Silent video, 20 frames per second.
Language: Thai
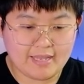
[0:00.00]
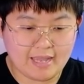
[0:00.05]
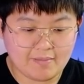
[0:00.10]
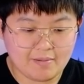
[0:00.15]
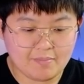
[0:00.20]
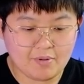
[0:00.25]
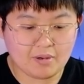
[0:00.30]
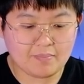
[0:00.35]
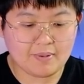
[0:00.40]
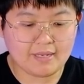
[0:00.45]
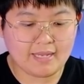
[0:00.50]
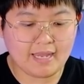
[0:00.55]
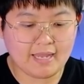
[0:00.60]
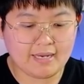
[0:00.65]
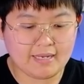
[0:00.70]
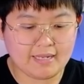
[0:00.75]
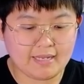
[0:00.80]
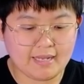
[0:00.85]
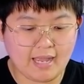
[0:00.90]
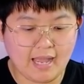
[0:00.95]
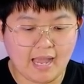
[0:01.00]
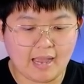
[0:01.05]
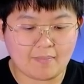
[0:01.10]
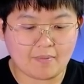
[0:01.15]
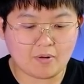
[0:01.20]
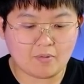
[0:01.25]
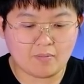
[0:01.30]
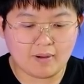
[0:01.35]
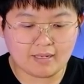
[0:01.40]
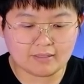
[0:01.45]
ยังไม่หมดเพียงแค่นี้ค่ะ
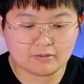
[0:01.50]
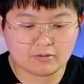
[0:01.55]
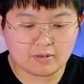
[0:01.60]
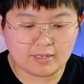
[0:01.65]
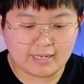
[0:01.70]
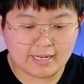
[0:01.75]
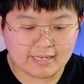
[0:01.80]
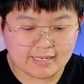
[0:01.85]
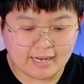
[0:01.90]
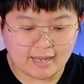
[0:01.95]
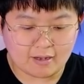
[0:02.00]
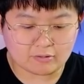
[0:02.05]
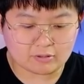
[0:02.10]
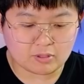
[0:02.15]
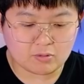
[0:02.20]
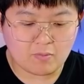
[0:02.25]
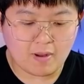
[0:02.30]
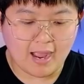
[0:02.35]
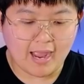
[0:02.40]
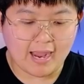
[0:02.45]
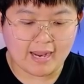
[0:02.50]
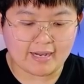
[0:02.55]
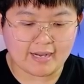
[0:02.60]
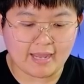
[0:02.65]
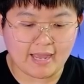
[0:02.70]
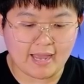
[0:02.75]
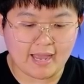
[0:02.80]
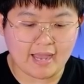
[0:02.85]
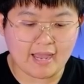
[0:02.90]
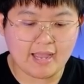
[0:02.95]
เพราะว่าตัวเลนส์ Ultra Wide
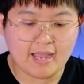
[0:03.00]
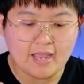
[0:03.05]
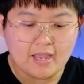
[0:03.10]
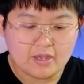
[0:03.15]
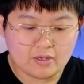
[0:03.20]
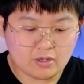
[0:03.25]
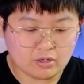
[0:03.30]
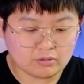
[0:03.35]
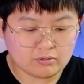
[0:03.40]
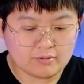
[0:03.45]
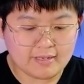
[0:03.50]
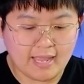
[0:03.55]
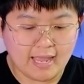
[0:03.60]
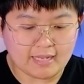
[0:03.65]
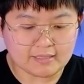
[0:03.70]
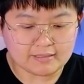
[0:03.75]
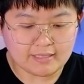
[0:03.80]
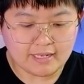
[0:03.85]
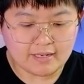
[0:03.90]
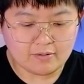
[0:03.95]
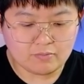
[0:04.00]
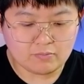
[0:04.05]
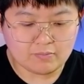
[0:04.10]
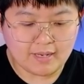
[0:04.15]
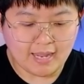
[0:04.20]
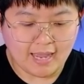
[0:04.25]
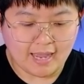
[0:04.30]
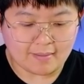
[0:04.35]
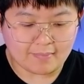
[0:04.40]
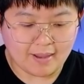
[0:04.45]
นะคะยกตัวอย่างเช่นอุ้ม
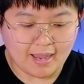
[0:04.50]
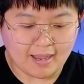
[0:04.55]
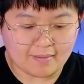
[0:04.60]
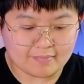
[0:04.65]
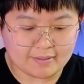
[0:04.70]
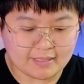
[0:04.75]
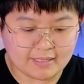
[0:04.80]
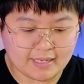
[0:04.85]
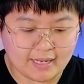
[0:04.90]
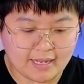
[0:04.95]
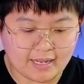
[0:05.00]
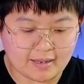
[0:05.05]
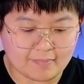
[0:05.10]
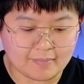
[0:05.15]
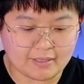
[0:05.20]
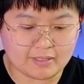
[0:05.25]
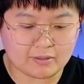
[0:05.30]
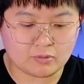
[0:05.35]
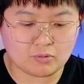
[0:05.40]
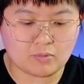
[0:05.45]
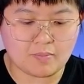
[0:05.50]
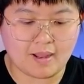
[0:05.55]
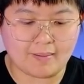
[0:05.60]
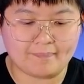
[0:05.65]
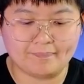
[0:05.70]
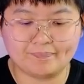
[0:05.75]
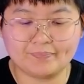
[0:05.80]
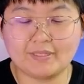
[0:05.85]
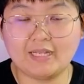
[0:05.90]
ถ่ายภาพนี้นะคะมันดูแบบ